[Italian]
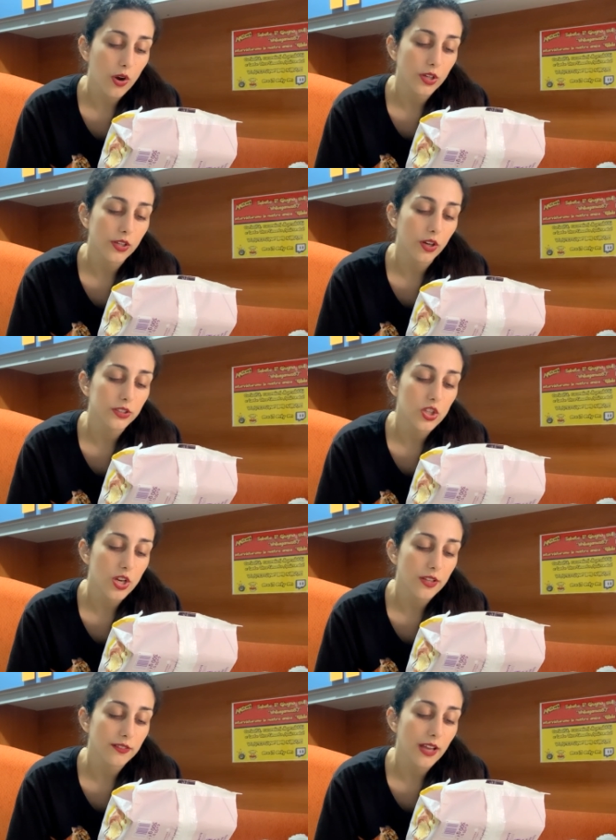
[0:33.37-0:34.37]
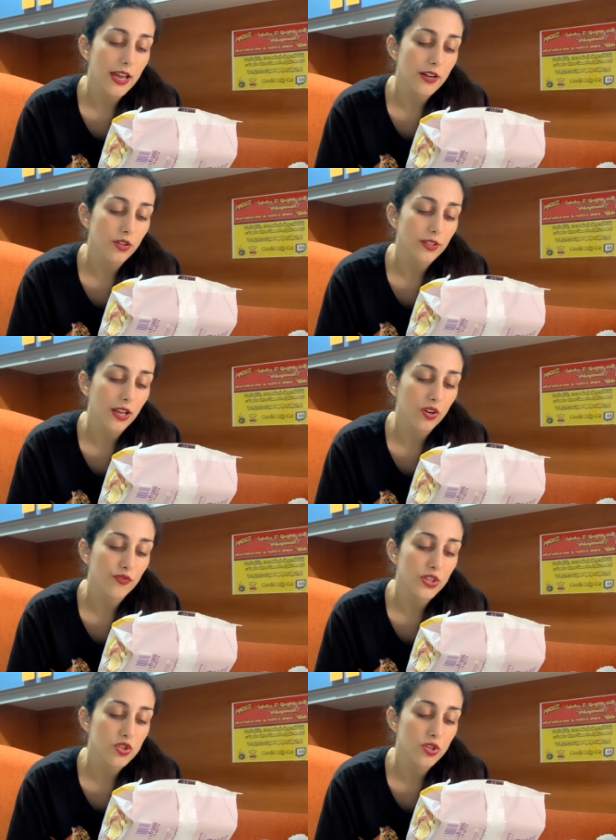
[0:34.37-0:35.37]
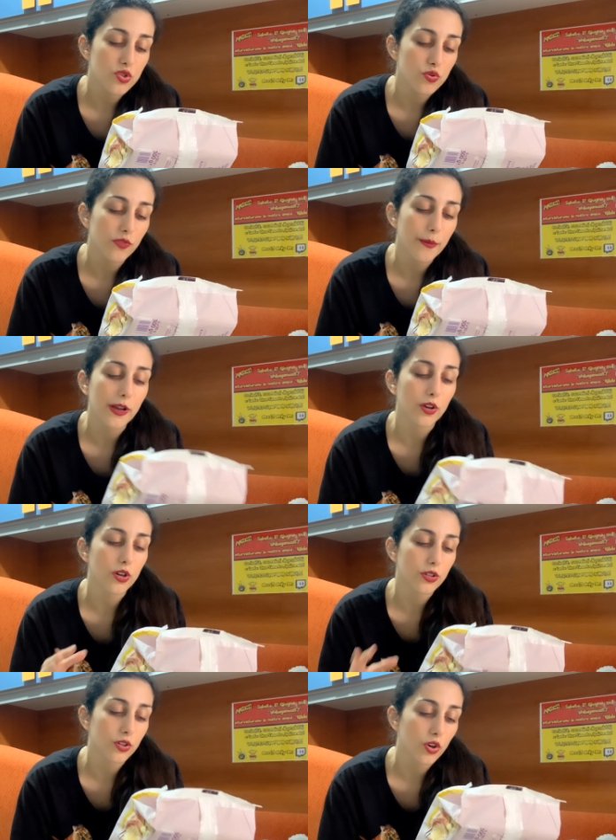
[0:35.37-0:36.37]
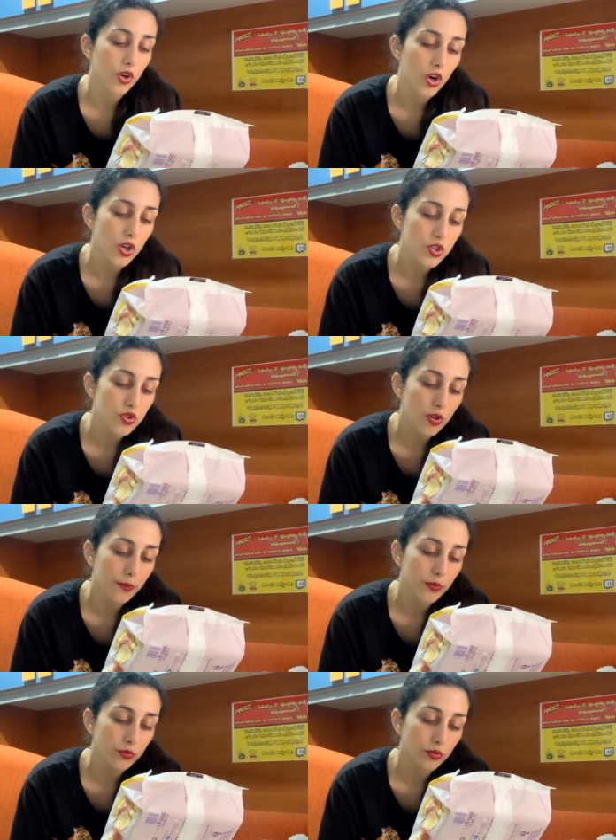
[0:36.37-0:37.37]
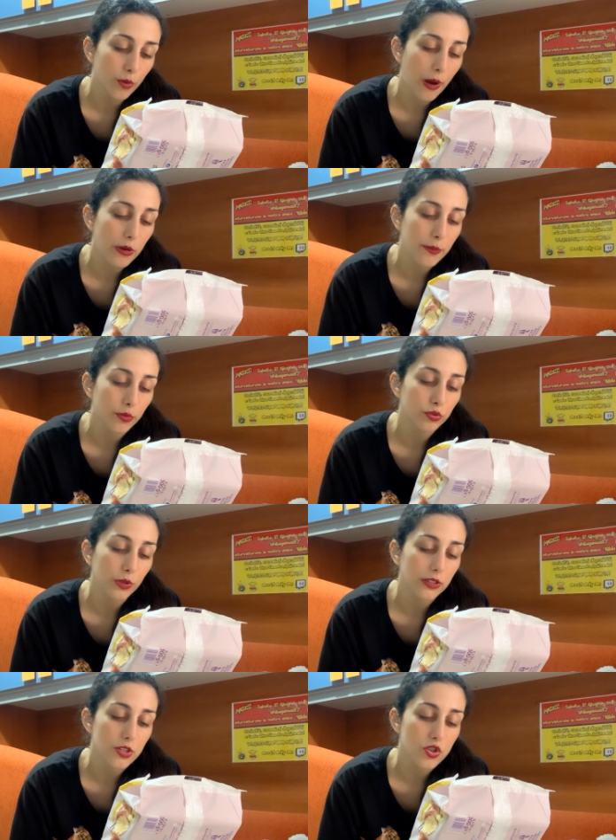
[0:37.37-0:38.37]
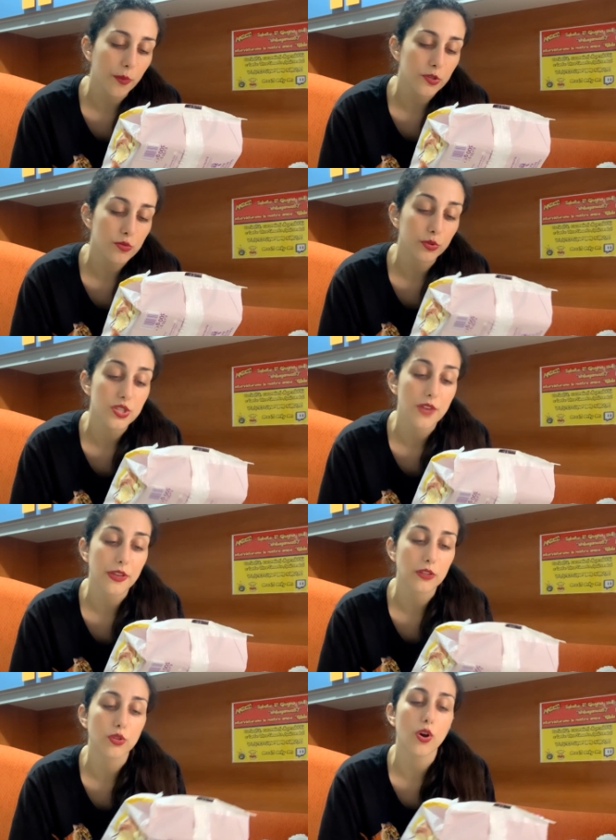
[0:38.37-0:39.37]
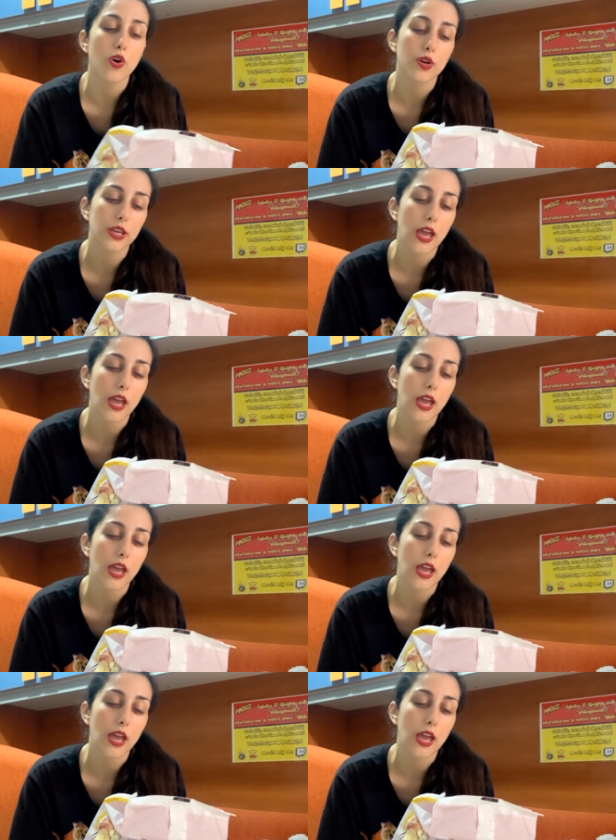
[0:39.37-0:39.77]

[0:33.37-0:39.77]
codice all'interno della confezione su vabbè, co- concorso.bauli.it e scopri subito se hai vinto. Ok,